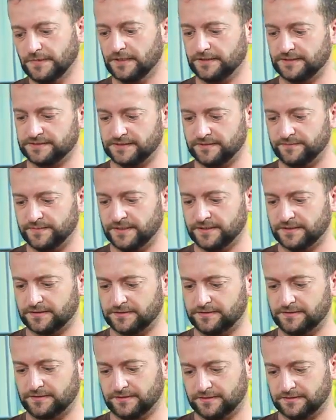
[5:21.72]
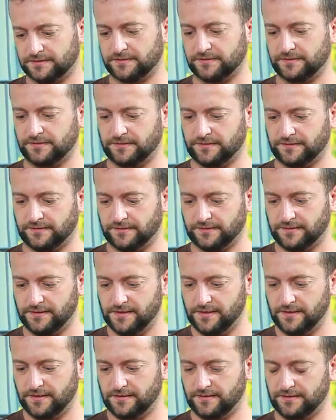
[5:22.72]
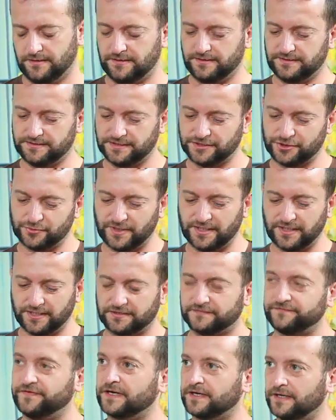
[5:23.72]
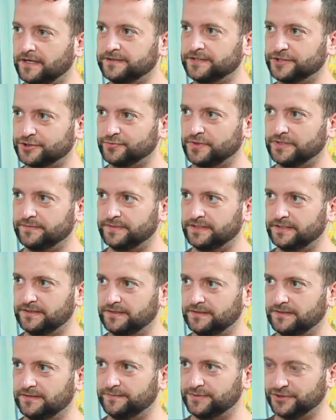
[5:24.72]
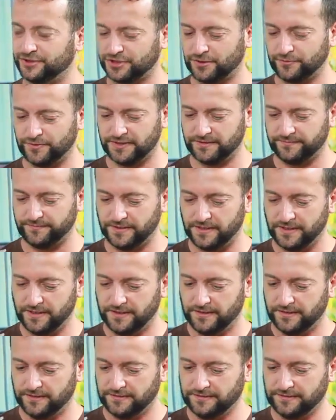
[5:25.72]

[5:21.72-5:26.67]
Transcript: اذا ما كثير آه، اذا شوي هيك تفرعنا شوي بالجواب طبعا.